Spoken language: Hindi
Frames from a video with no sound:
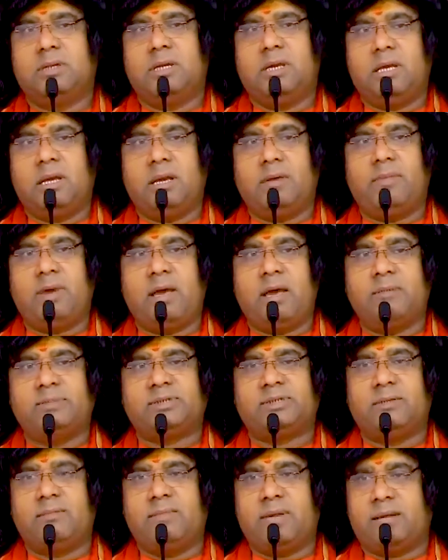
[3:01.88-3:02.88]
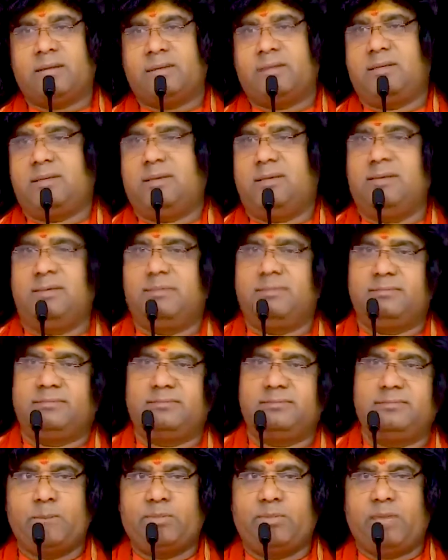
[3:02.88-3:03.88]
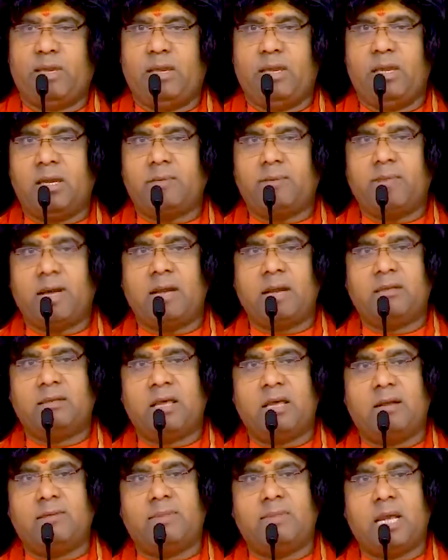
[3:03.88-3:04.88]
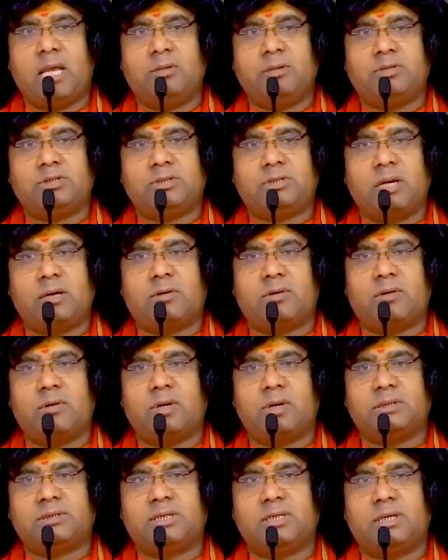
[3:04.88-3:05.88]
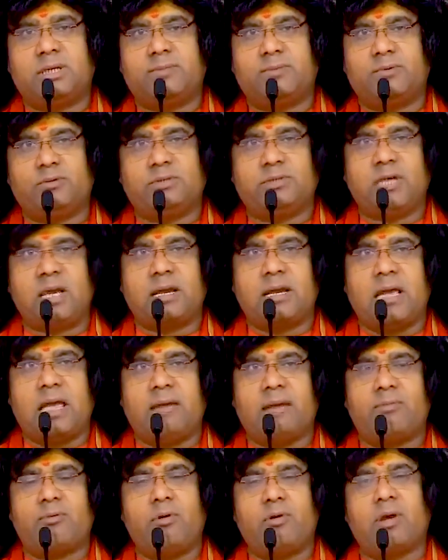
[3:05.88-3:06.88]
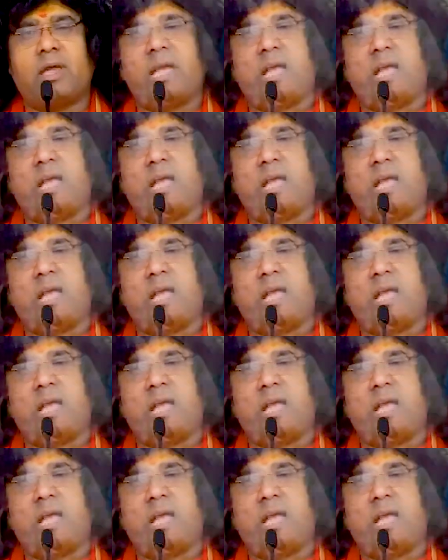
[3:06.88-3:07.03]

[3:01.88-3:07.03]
यह हम आपसे मांगते हैं एक बार धर्मराय दुष्टर को किसी ने पूछा कि आपको क्या